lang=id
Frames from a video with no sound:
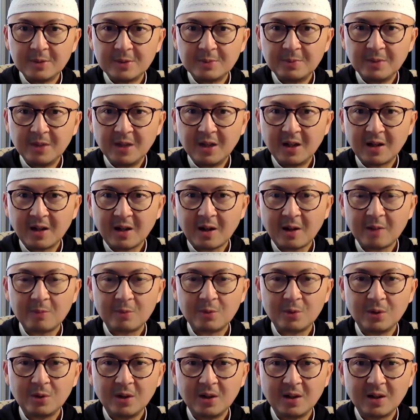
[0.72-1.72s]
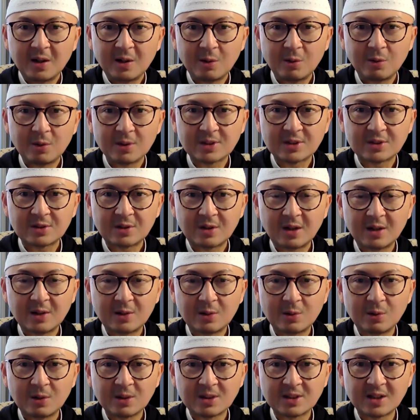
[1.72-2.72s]
Bismillah, Alhamdulillah,
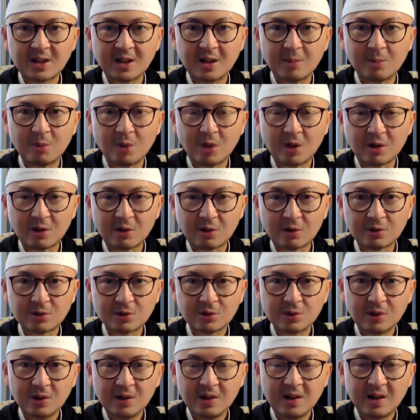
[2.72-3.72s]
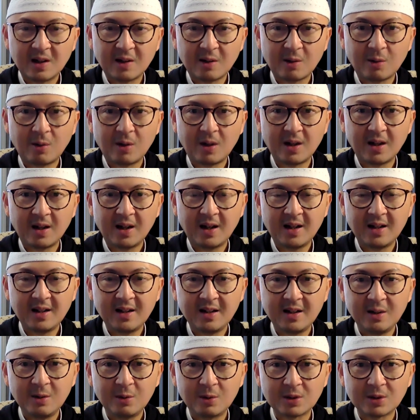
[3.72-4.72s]
wassalatu wassalamu ala rasulillah wa ala
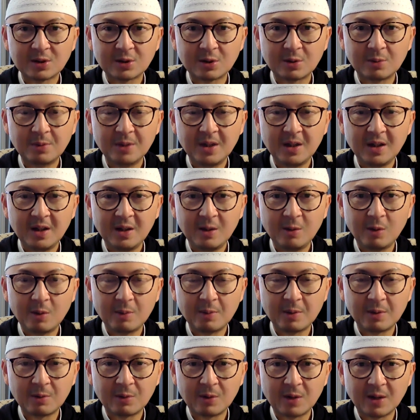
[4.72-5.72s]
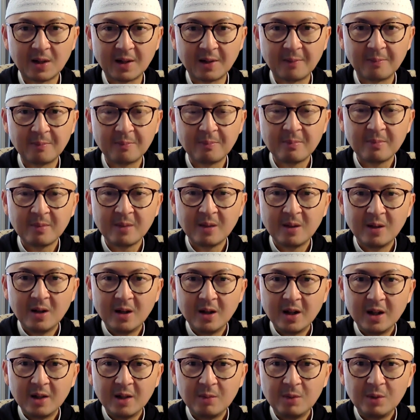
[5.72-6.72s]
alihi wa sobihi wa man wala.
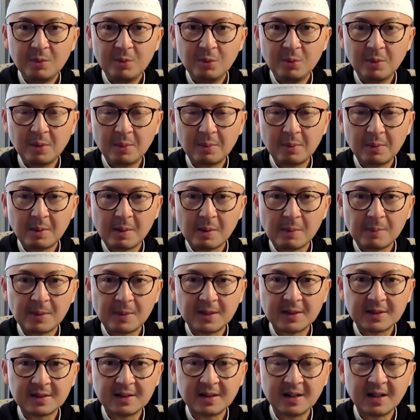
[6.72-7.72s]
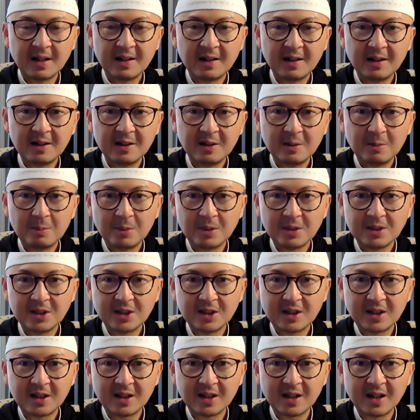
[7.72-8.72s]
Ibu-ibu, bapak-bapak, dan adik-adik
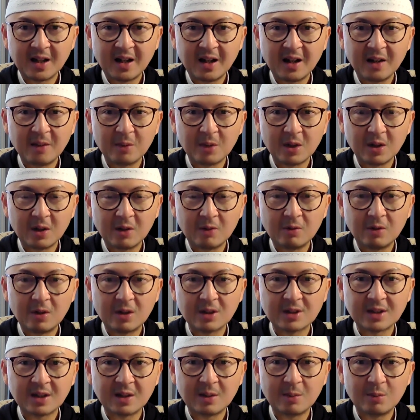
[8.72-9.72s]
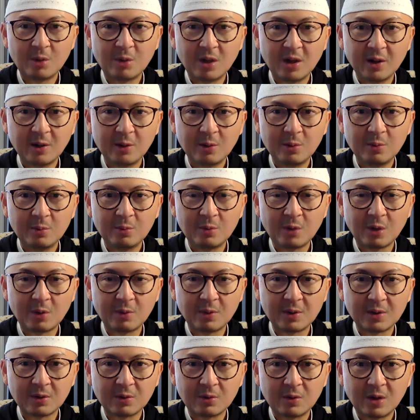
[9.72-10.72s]
pengajian kagar yang mati Allah, Assalamualaikum
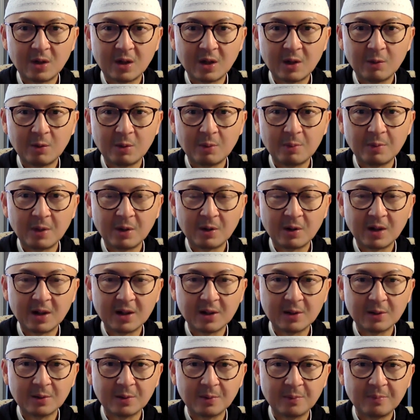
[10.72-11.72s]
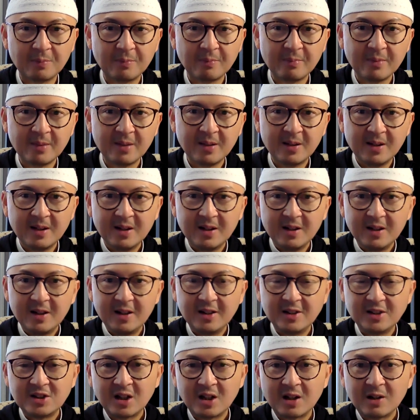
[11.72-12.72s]
warahmatullahi wabarakatuh.
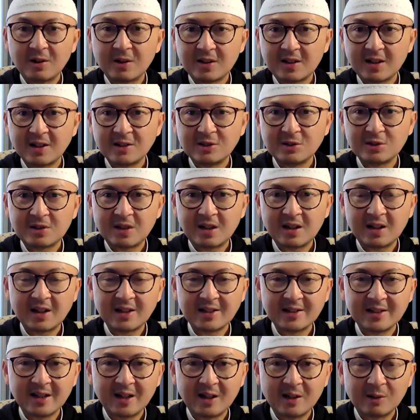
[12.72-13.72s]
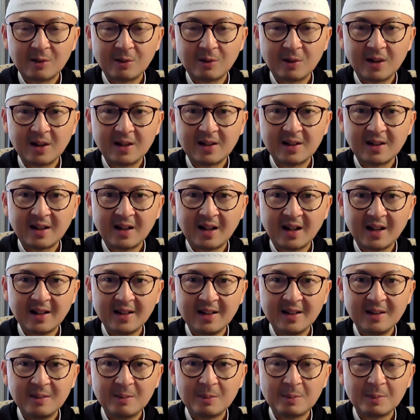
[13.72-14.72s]
Insya Allah kita lanjutkan kajian Al-Quran,
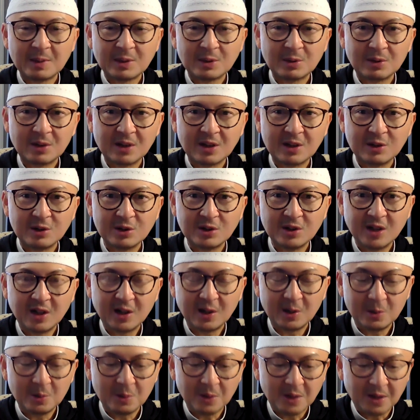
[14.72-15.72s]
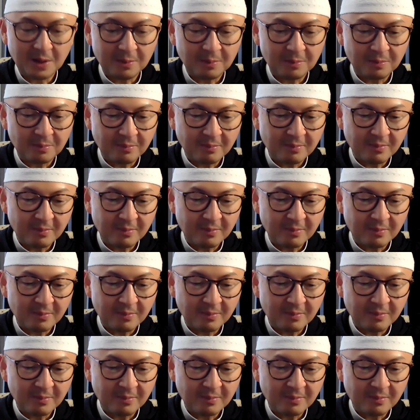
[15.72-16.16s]
kali ini memasuki juz yang kedua.